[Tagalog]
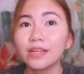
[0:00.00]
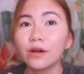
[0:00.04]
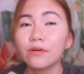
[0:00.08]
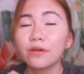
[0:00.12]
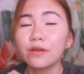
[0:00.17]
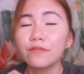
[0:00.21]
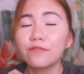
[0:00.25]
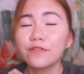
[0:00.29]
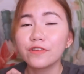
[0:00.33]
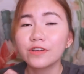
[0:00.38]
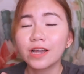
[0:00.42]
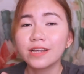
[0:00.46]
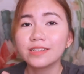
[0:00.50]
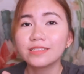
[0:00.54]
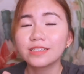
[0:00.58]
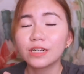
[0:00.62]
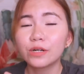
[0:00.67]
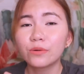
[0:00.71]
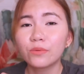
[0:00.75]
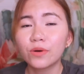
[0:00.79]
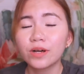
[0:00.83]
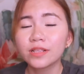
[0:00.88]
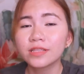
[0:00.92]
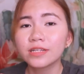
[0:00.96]
Now, if you guys
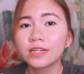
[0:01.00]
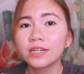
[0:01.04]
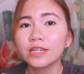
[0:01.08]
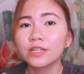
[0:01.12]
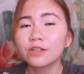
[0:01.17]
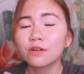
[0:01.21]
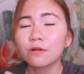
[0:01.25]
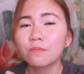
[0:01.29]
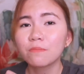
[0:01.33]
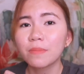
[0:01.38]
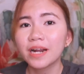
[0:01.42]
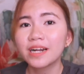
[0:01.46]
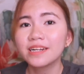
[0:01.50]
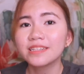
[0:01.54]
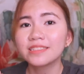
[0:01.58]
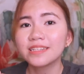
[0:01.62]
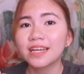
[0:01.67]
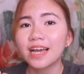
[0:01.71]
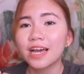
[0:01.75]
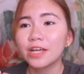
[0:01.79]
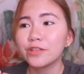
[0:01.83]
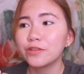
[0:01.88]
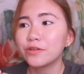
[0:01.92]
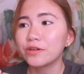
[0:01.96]
are wondering kung para
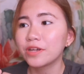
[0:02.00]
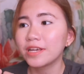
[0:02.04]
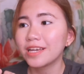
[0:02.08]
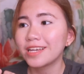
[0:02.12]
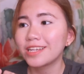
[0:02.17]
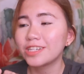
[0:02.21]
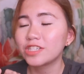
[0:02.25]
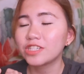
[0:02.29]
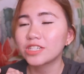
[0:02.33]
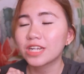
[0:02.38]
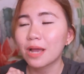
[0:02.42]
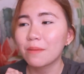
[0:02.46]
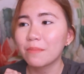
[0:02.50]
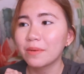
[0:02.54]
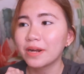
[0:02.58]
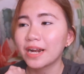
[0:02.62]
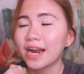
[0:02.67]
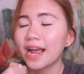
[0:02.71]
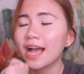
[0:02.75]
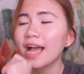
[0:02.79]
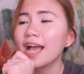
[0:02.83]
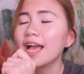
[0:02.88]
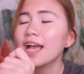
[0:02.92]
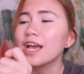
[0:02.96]
saan yung H
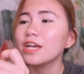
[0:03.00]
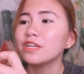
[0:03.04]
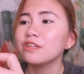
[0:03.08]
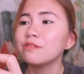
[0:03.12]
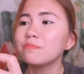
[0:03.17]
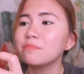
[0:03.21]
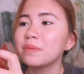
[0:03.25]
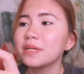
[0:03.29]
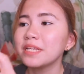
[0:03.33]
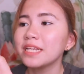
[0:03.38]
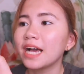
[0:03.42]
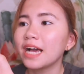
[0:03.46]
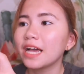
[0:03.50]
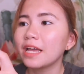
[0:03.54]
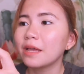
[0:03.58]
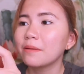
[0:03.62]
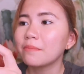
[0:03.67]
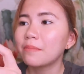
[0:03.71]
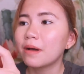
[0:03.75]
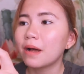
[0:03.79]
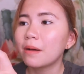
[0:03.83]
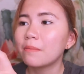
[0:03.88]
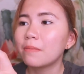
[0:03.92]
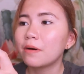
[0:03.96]
camera, yung
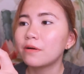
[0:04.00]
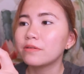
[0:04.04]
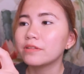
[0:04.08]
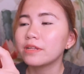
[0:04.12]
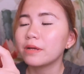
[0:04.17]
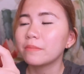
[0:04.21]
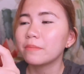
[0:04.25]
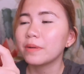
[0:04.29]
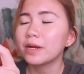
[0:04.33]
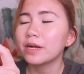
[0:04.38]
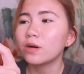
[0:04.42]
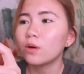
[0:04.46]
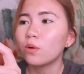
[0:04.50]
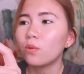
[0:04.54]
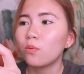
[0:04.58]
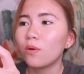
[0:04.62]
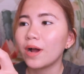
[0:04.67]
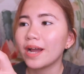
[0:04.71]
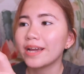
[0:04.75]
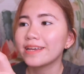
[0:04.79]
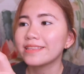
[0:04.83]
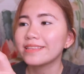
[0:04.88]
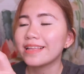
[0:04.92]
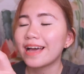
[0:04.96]
pinakaibabaw na merong
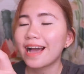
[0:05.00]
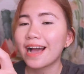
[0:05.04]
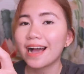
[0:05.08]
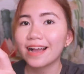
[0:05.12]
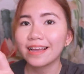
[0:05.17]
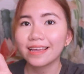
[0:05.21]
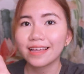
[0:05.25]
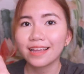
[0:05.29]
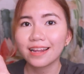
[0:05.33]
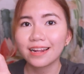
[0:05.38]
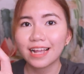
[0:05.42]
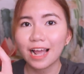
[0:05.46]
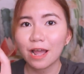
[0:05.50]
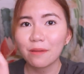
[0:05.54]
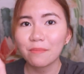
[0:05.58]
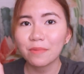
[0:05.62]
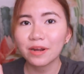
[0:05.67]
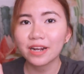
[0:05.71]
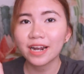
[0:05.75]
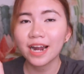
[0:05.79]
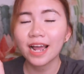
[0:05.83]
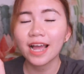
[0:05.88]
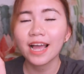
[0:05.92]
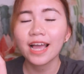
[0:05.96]
wide angle
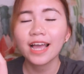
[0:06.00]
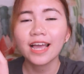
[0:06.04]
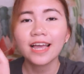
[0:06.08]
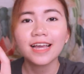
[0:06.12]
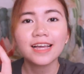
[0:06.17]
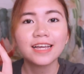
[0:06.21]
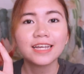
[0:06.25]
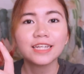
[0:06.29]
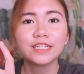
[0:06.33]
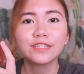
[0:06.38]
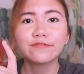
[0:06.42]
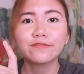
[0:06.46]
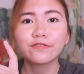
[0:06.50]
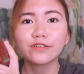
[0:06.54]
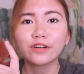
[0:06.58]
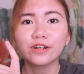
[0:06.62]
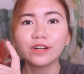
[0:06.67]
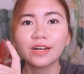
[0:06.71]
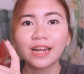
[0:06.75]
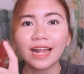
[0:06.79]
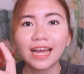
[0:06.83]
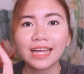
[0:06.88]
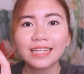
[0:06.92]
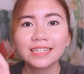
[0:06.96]
camera is
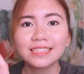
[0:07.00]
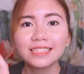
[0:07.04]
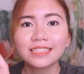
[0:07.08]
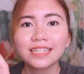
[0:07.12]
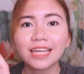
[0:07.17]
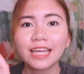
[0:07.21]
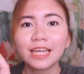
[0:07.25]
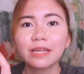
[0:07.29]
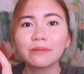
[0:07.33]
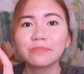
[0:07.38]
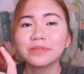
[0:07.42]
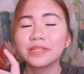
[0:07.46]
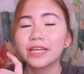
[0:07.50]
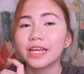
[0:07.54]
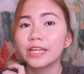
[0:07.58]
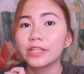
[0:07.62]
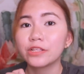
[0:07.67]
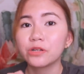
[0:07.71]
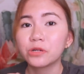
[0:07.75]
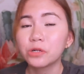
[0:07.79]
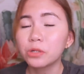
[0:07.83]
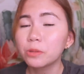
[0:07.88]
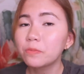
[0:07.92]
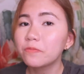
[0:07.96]
for landscapes
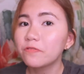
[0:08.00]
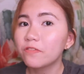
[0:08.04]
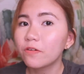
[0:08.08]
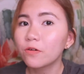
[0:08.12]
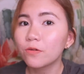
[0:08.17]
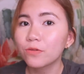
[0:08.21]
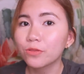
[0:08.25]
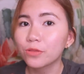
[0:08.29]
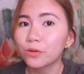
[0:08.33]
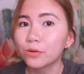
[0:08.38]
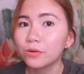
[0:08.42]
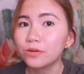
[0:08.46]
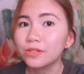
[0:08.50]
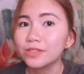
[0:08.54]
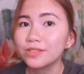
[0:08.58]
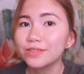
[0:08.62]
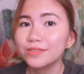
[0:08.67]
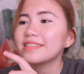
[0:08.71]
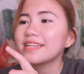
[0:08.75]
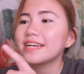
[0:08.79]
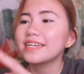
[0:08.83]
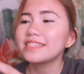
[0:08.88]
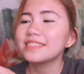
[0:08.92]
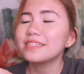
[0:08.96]
and group
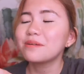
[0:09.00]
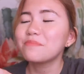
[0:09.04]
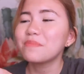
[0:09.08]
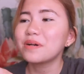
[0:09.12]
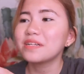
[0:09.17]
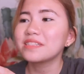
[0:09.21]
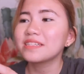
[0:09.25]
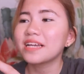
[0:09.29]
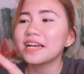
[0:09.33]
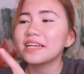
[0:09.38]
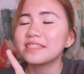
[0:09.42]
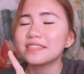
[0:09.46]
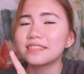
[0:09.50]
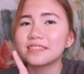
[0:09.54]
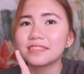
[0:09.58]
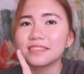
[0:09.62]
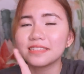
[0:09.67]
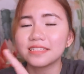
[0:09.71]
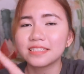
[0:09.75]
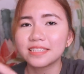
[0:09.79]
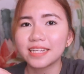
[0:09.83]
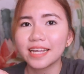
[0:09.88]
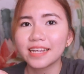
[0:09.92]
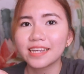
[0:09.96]
photos. Next naman guys is
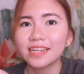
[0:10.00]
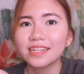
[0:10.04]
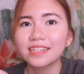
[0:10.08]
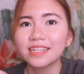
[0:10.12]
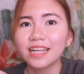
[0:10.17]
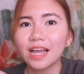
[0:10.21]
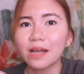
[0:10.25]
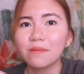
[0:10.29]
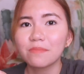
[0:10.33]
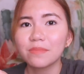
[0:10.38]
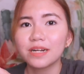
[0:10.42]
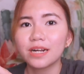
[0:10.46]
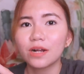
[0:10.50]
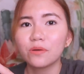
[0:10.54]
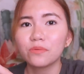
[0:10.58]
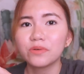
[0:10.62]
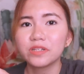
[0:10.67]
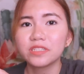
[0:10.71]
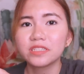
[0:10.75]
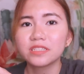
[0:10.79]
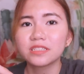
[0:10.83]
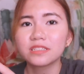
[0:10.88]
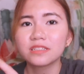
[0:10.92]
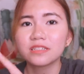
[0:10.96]
the second camera
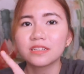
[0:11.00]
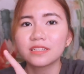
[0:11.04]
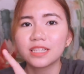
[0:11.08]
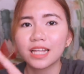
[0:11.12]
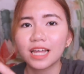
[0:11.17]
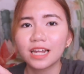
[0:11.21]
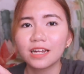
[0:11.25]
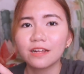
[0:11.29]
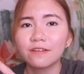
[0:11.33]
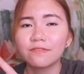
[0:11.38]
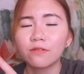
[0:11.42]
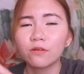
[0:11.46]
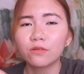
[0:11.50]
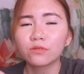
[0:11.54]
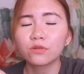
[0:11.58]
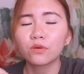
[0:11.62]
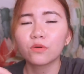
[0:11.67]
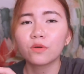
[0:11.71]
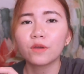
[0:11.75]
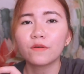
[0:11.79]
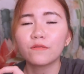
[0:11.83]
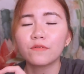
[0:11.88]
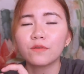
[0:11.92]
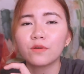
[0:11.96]
which is the
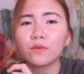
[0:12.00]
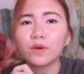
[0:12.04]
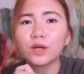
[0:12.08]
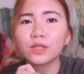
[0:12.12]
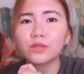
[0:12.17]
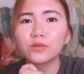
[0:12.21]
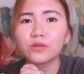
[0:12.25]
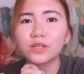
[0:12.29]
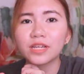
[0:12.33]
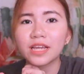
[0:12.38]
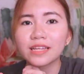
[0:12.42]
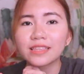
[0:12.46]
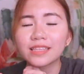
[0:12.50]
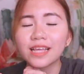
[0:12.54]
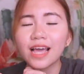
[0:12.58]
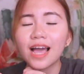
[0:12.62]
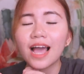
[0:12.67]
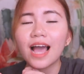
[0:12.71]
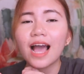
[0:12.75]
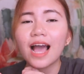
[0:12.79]
telephoto if you want to get